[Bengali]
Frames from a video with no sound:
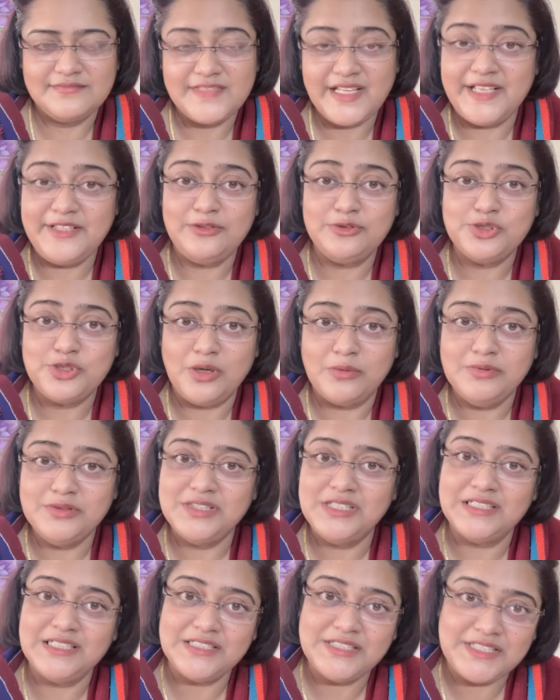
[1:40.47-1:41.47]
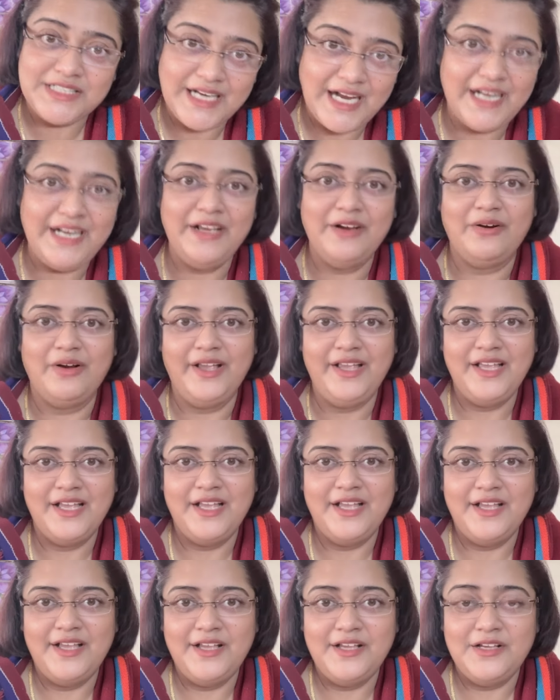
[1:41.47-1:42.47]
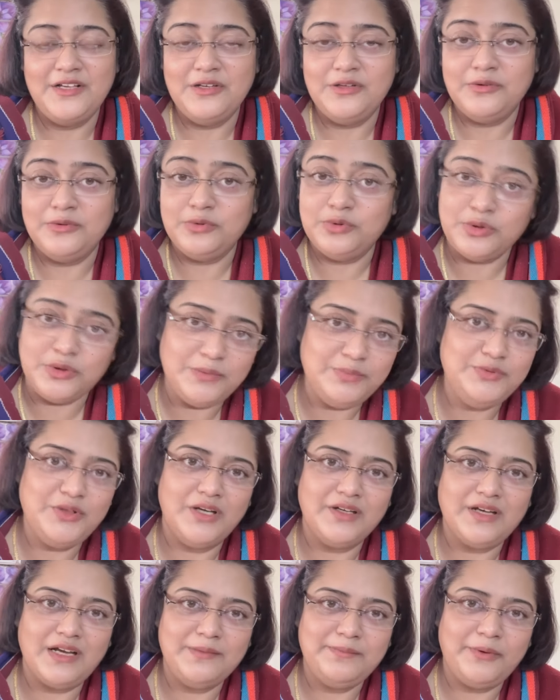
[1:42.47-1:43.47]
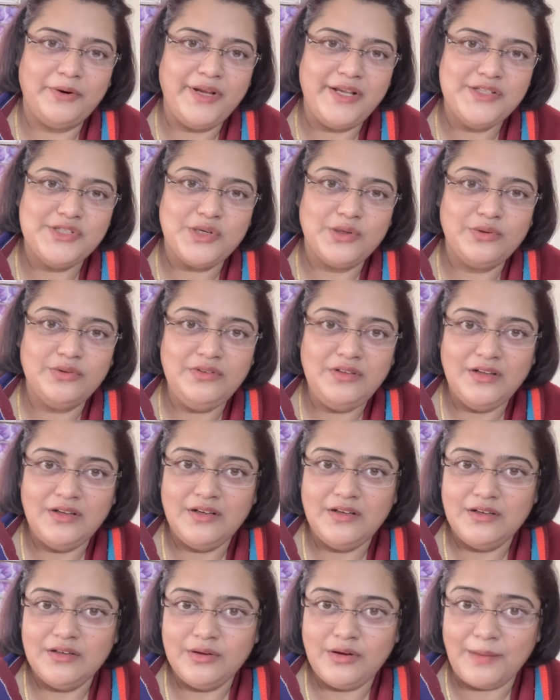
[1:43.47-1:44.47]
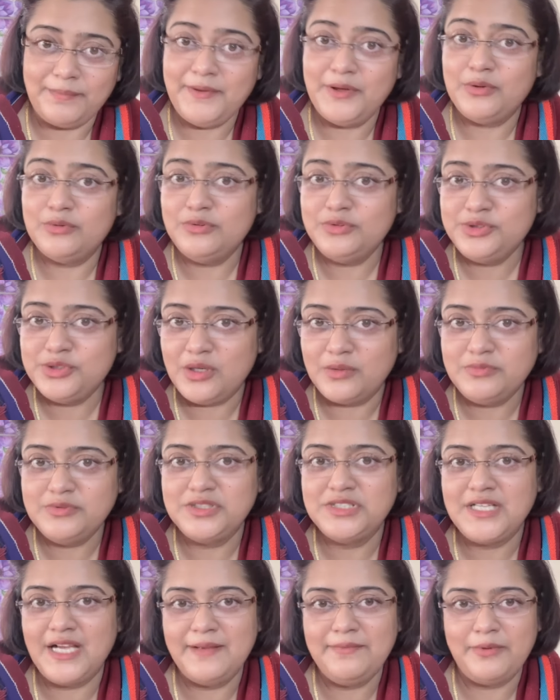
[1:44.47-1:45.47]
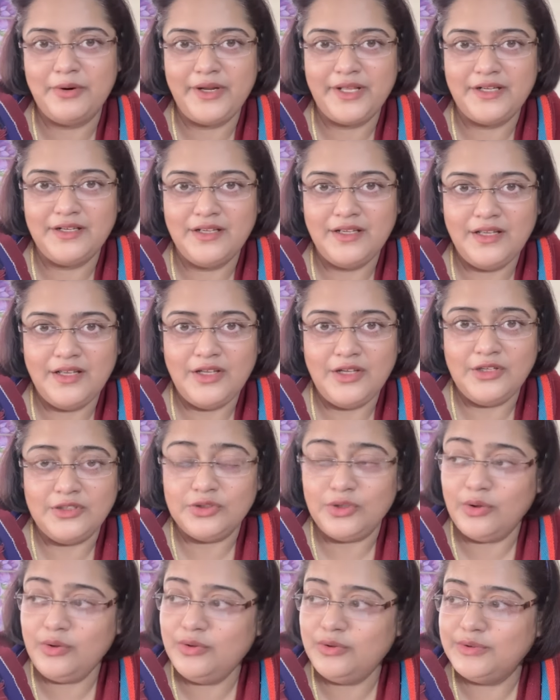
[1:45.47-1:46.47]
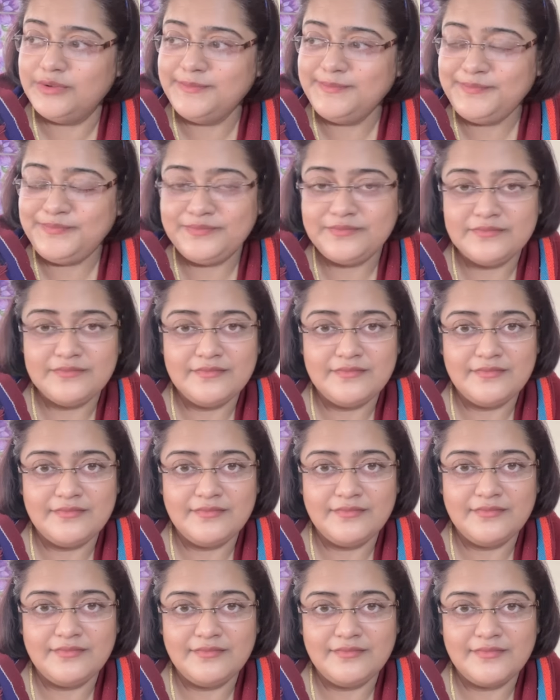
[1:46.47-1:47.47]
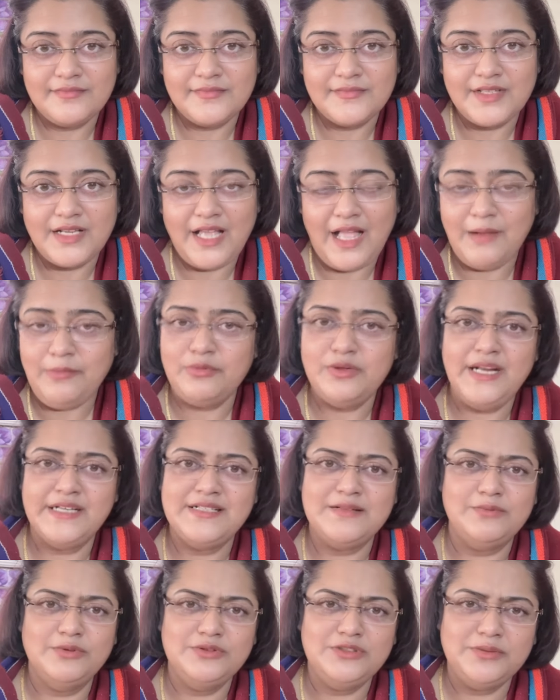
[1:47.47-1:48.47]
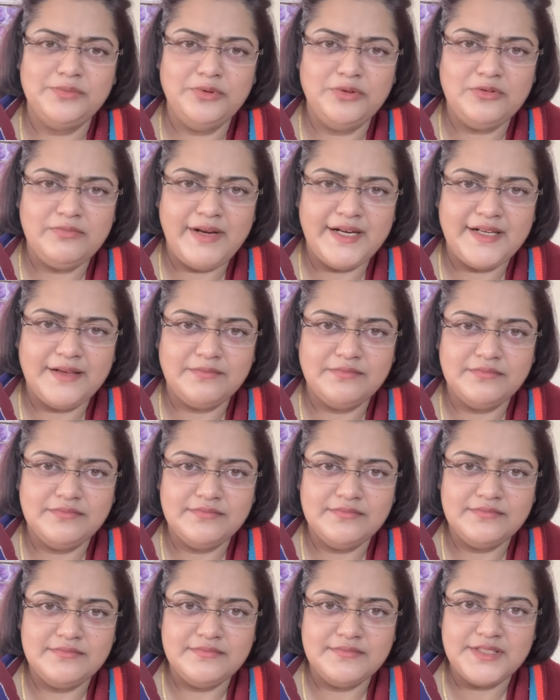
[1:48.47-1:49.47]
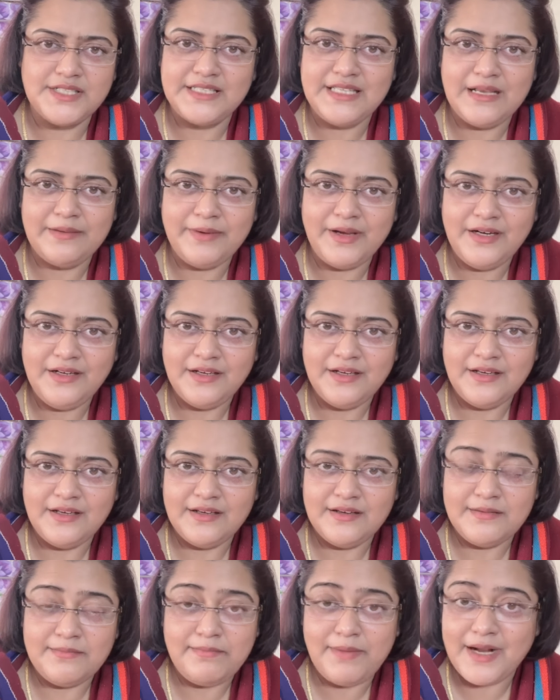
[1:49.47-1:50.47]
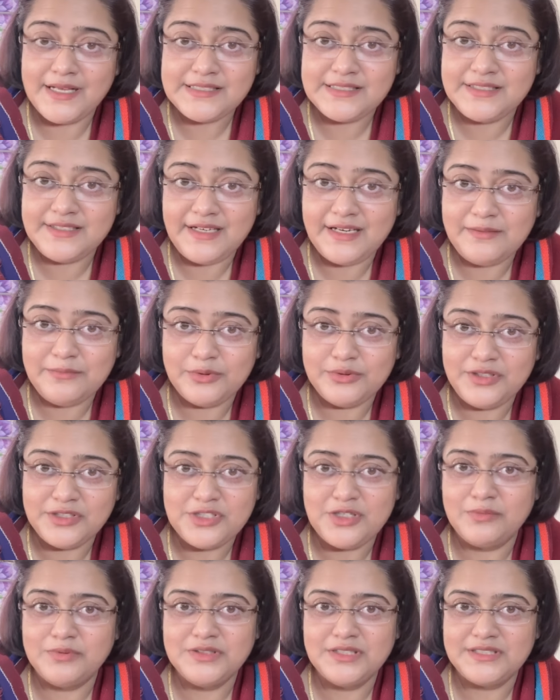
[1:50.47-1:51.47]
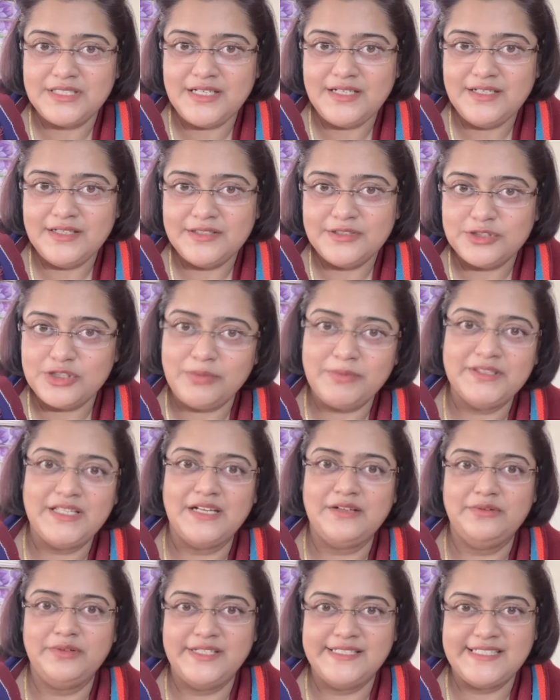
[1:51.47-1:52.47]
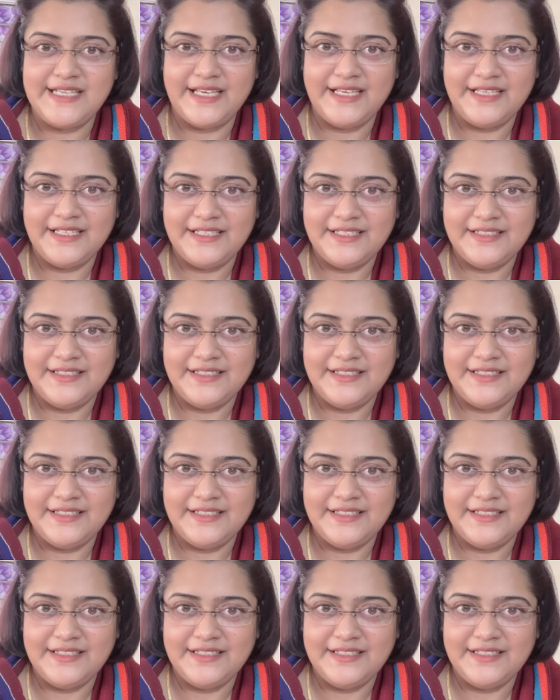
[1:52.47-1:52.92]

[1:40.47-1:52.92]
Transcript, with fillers: কিন্তু সমস্যাটা সেখানে হয় খুব দরকার পড়ে যখন আপনি কোনো সমস্যায় পড়েন তখন এমন একটা মন্ত্র বলুন ম্যাডাম যাতে আমার পাঁচ দিনের মধ্যে সমস্যাটা সমাধান হয়ে যায়